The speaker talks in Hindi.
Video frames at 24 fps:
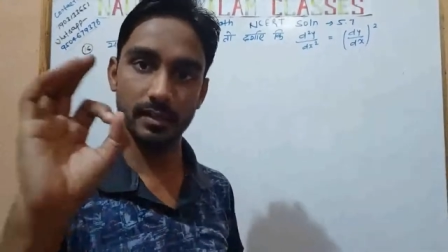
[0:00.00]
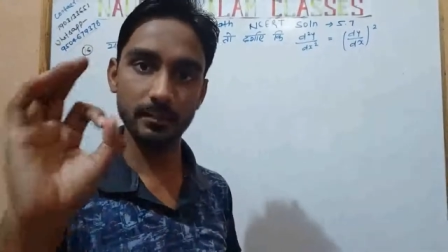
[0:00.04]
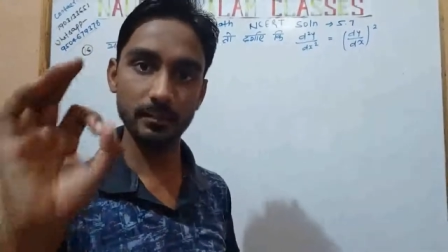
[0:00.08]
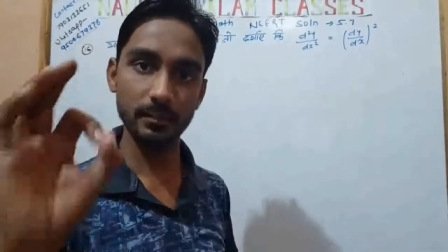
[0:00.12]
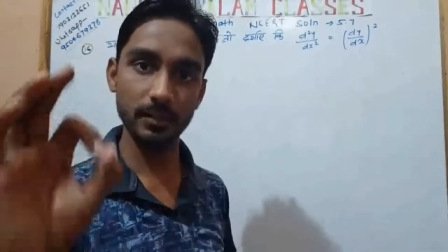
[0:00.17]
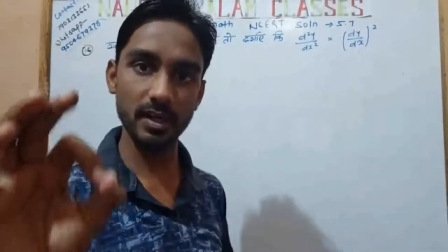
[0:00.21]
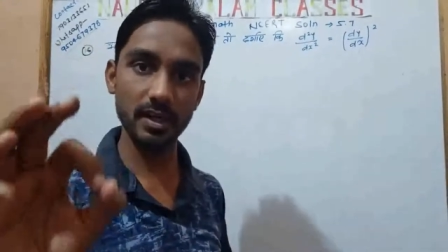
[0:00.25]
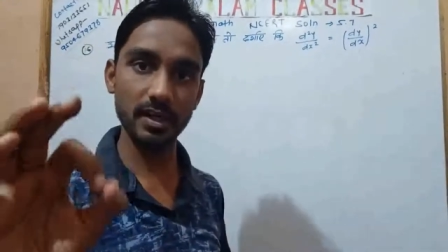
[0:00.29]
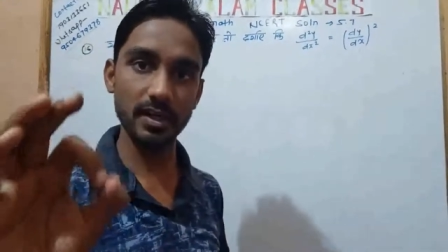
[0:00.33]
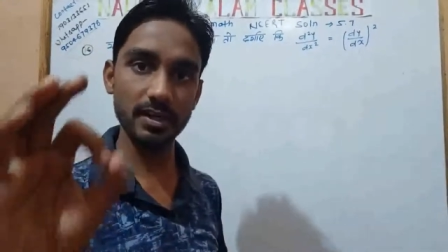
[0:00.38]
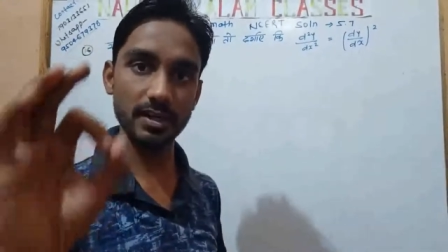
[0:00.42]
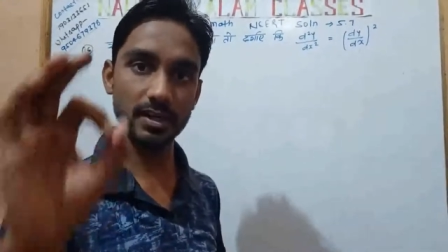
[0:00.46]

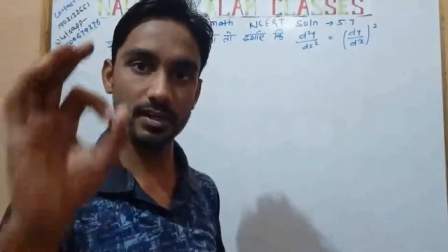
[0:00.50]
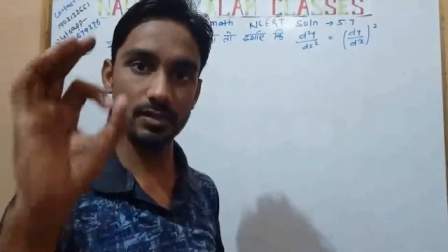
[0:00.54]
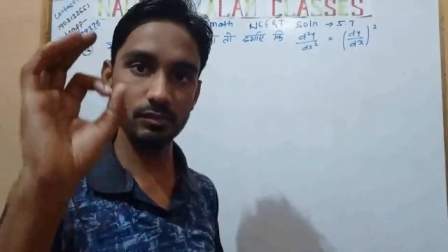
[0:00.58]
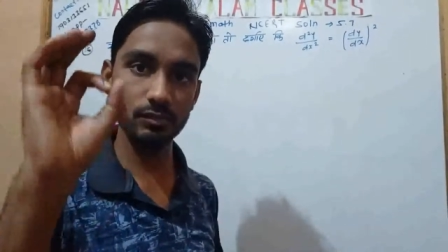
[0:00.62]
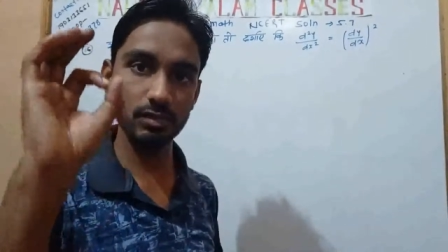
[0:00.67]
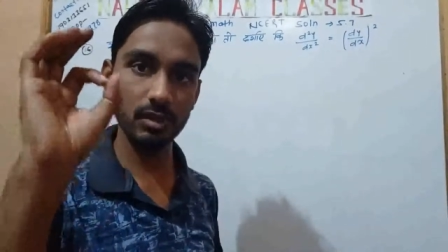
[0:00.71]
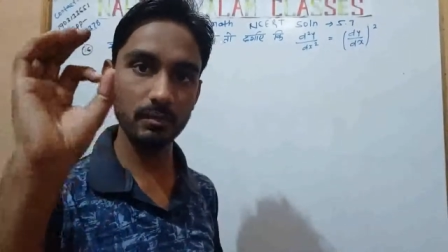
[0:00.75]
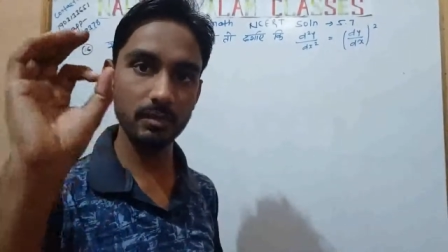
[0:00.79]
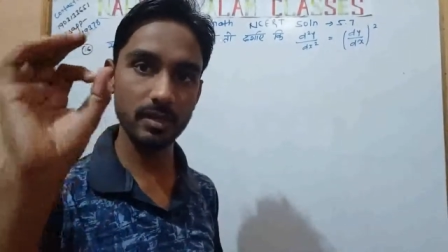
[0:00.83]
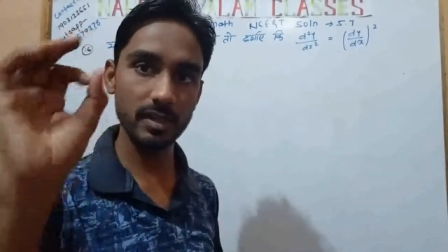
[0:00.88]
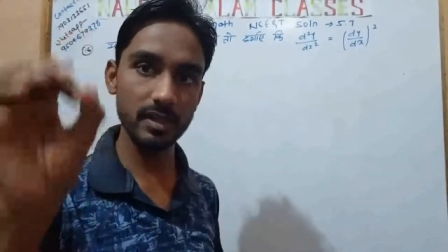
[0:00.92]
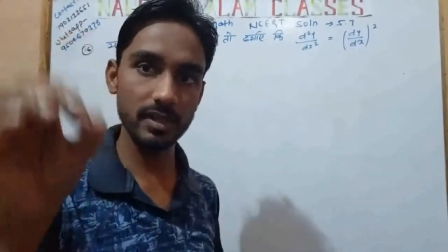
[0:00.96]
पहले डी टू
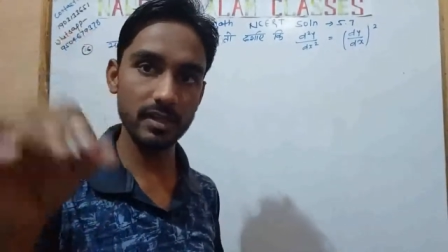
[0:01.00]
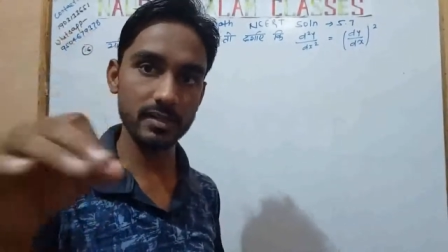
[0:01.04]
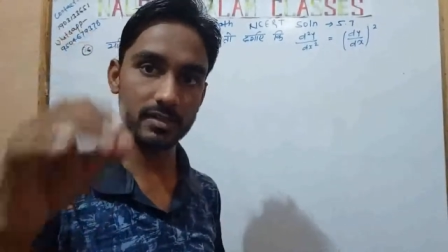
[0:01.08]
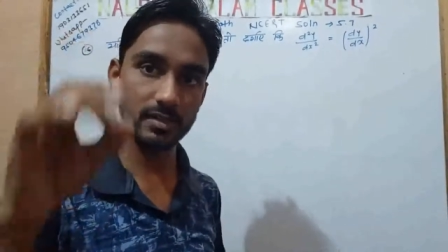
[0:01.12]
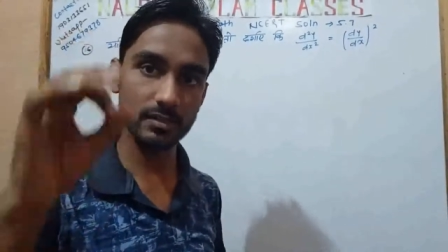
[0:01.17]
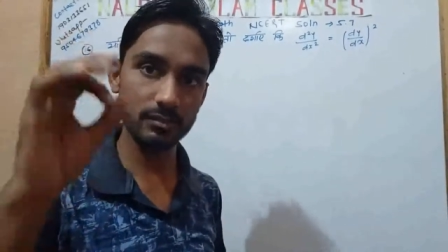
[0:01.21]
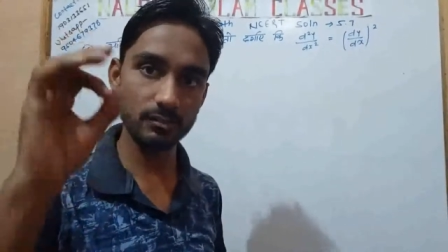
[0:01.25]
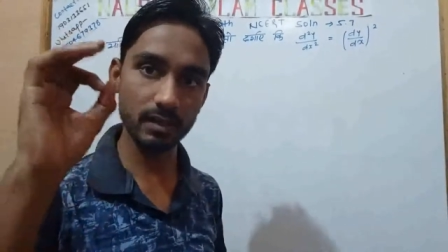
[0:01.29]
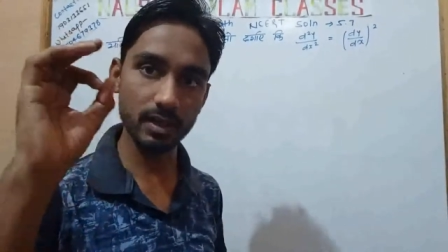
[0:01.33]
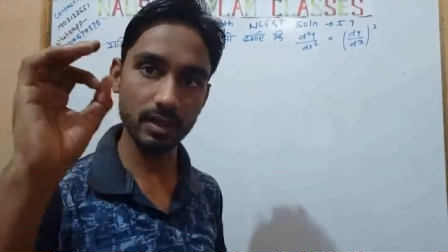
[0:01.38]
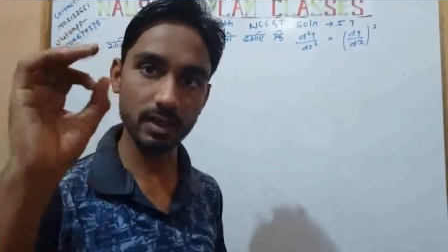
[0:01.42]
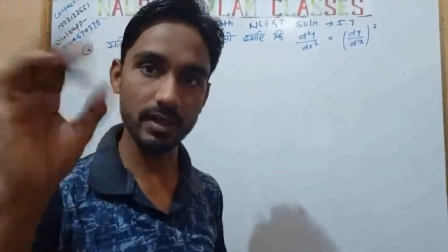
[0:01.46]
वाई बाई डी एक्स
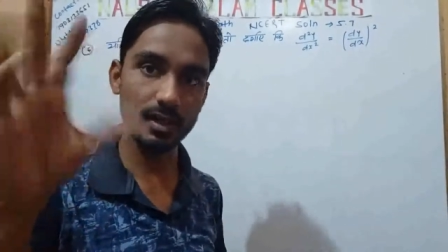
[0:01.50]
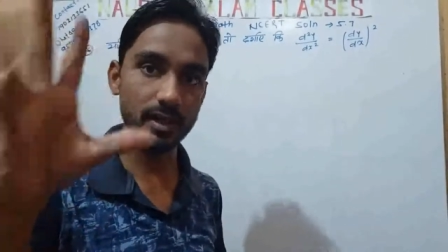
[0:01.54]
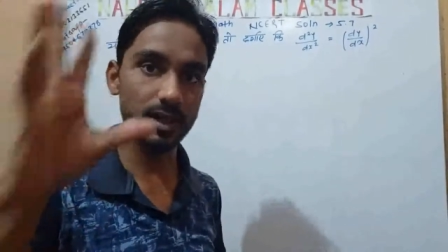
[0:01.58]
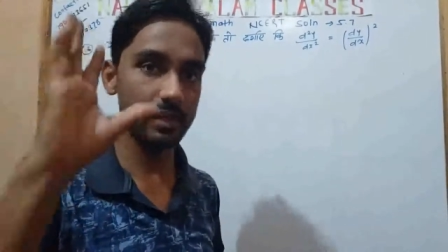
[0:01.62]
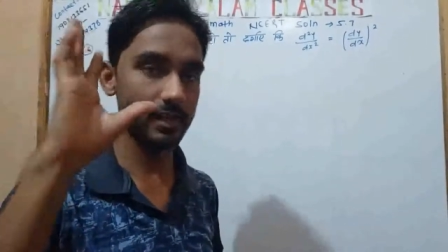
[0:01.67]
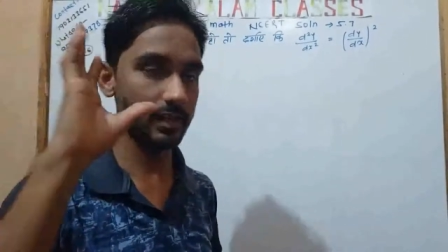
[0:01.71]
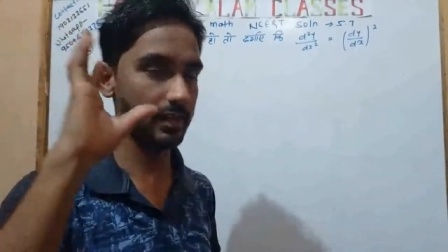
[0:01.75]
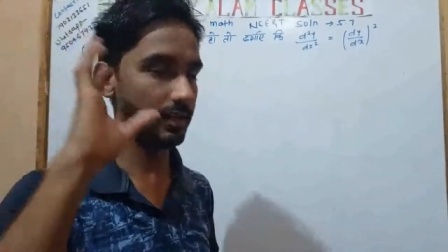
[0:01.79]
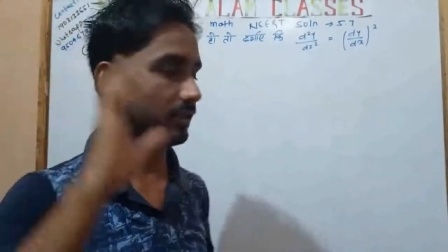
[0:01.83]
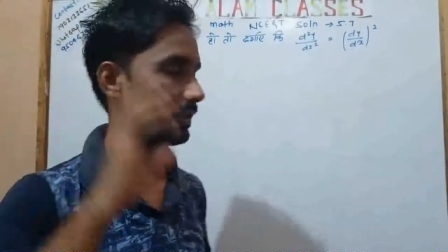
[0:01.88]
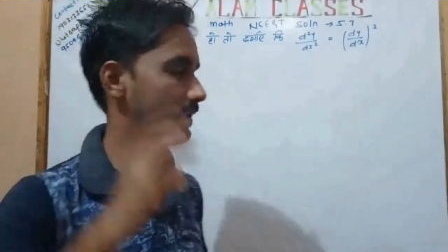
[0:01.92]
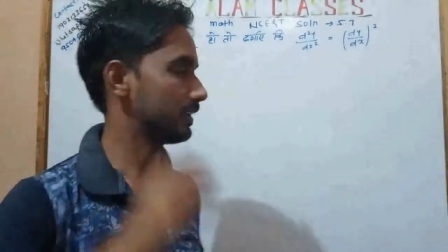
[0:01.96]
स्क्वायर
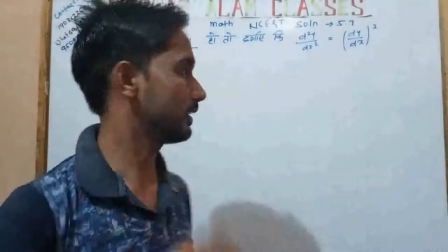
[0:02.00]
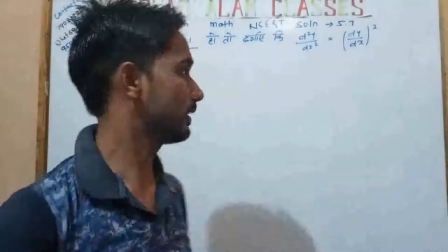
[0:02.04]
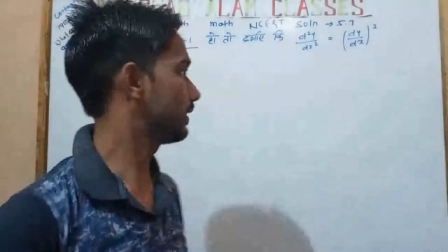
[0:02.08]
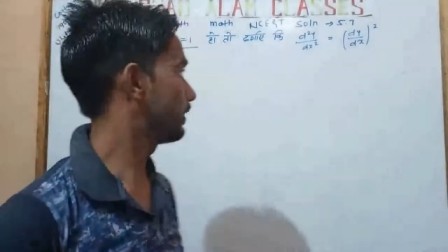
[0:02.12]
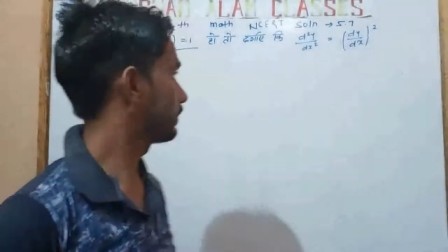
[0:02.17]
निकालना है